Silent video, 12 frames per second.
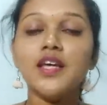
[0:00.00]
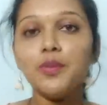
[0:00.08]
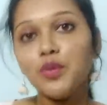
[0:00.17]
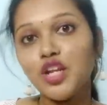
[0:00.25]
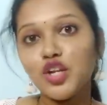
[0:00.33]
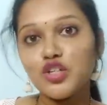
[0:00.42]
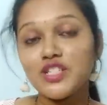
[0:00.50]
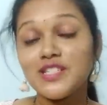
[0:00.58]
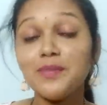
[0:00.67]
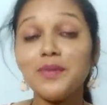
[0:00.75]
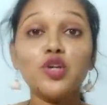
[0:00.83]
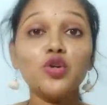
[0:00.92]
ఇప్పుడు నేను
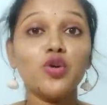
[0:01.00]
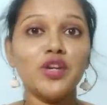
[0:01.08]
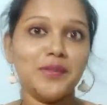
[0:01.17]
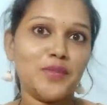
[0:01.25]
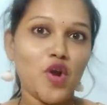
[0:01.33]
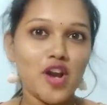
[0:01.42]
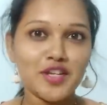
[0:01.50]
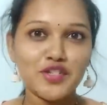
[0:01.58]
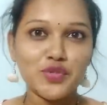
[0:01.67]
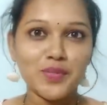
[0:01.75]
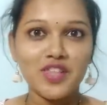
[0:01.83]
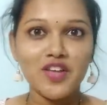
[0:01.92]
వచ్చేసి మీకు కొన్ని
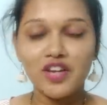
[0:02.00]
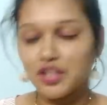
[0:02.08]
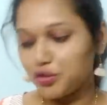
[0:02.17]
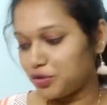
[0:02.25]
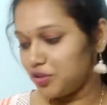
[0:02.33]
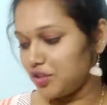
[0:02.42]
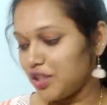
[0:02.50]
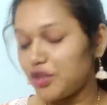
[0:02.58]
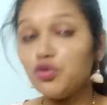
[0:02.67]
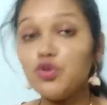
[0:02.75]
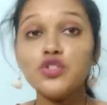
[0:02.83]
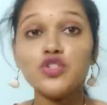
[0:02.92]
ప్రోడక్ట్స్ చూపిద్దామని అనుకుంటున్నాను